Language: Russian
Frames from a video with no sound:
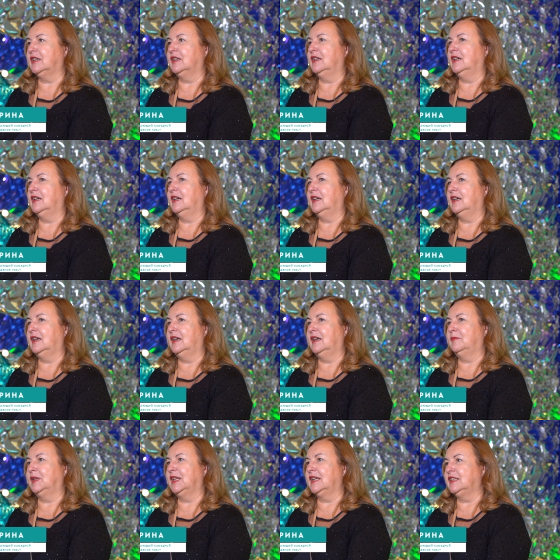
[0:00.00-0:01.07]

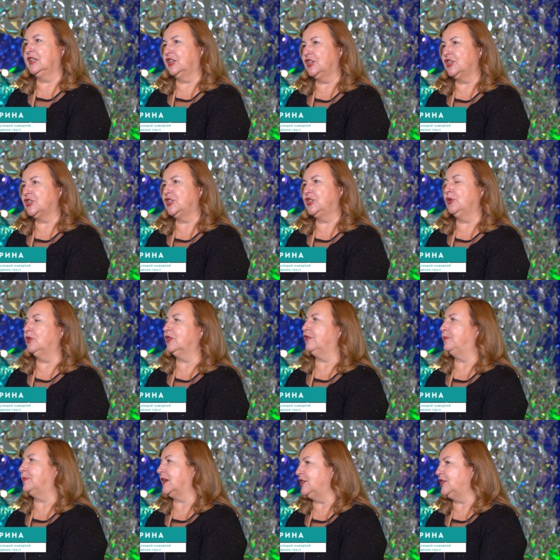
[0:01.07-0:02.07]
э, молодых режиссеров,